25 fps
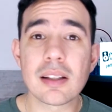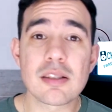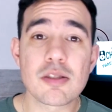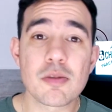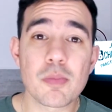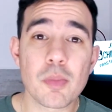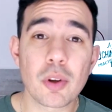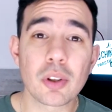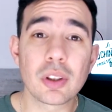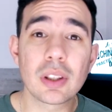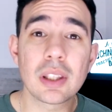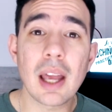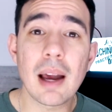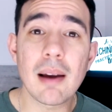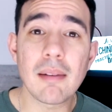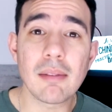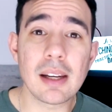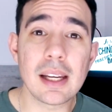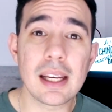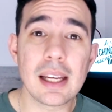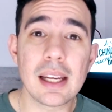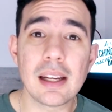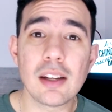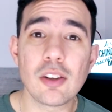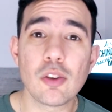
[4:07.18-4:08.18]

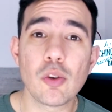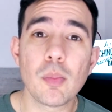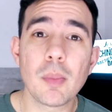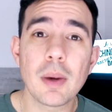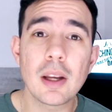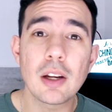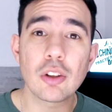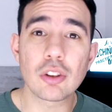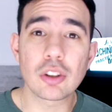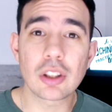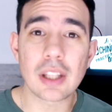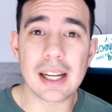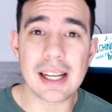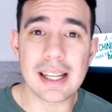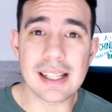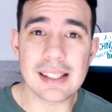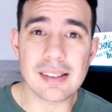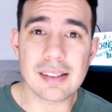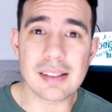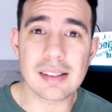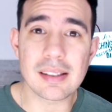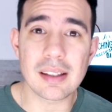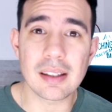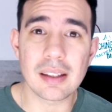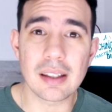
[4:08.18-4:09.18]
desmontable. Número
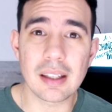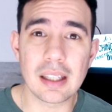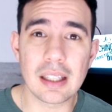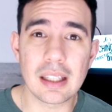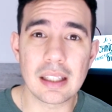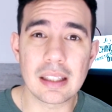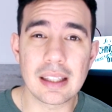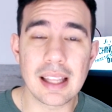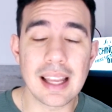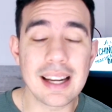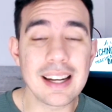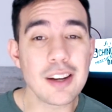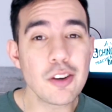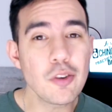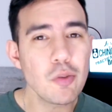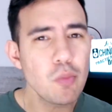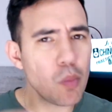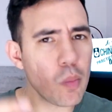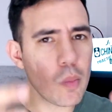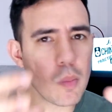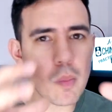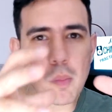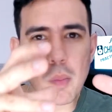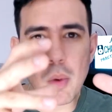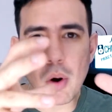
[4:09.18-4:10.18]
3, eh, tienen
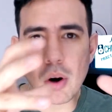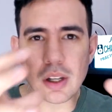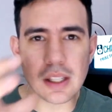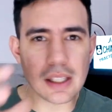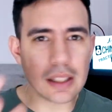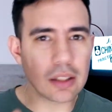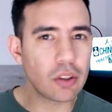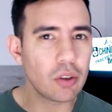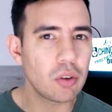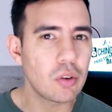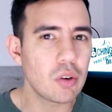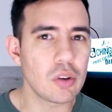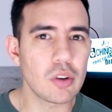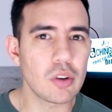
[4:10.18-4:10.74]
un bonito